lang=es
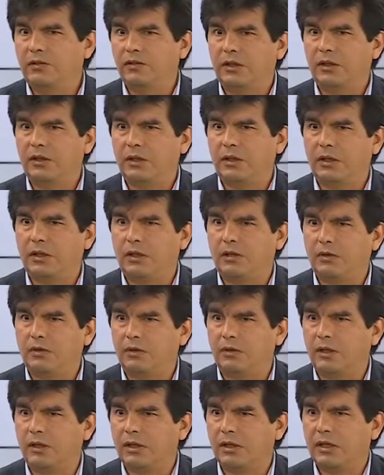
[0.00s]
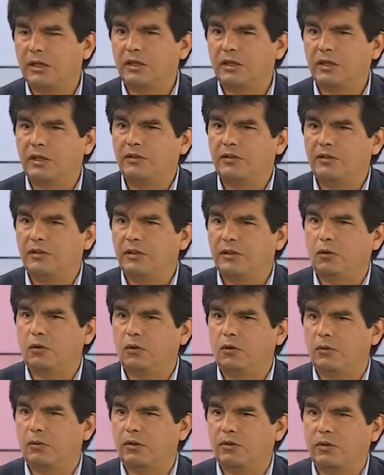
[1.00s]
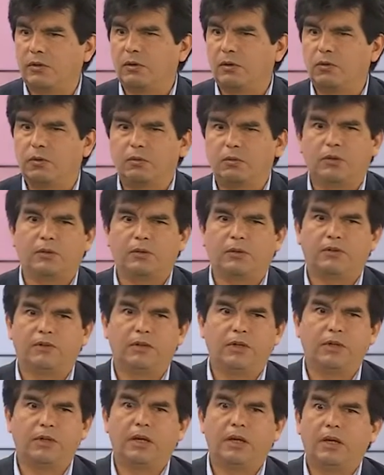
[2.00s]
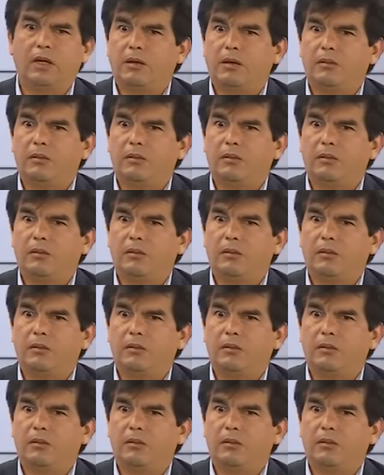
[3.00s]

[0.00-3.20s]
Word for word: este, la señora de la Galería Estilos conversaba conmigo y me decía,